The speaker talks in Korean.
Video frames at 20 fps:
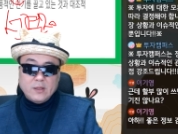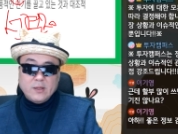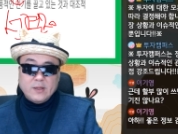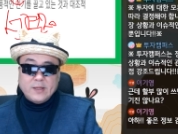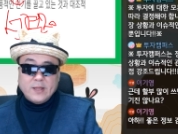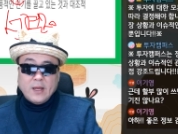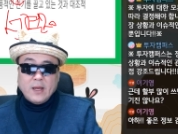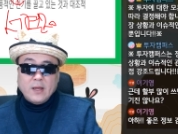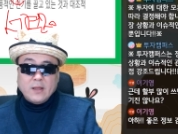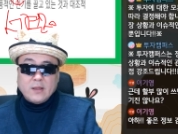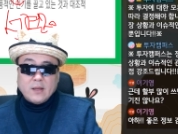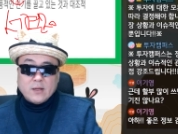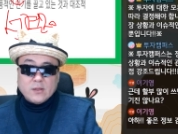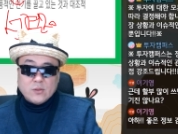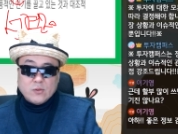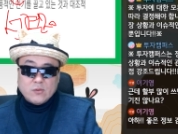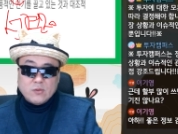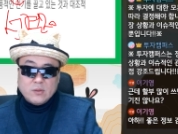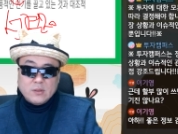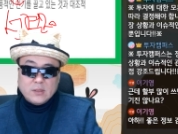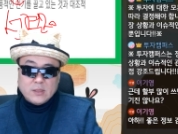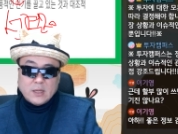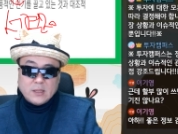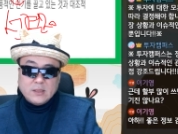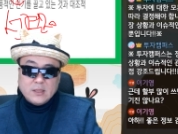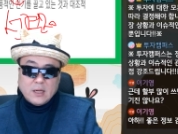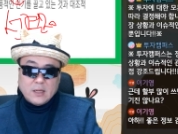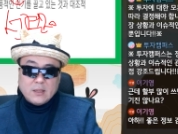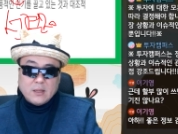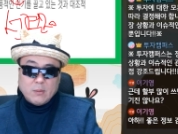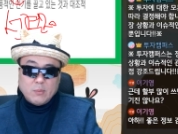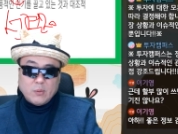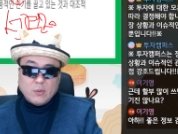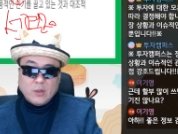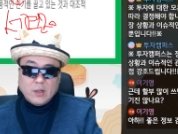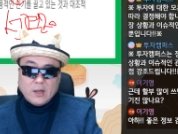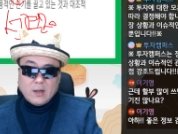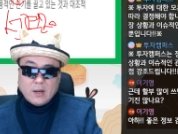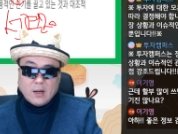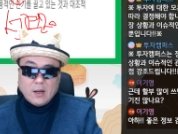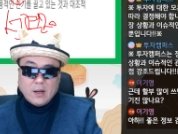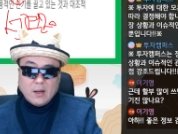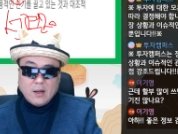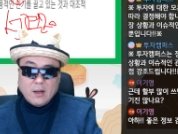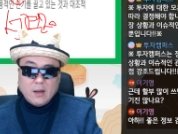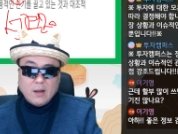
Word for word: 대다수를 차지하다 보니까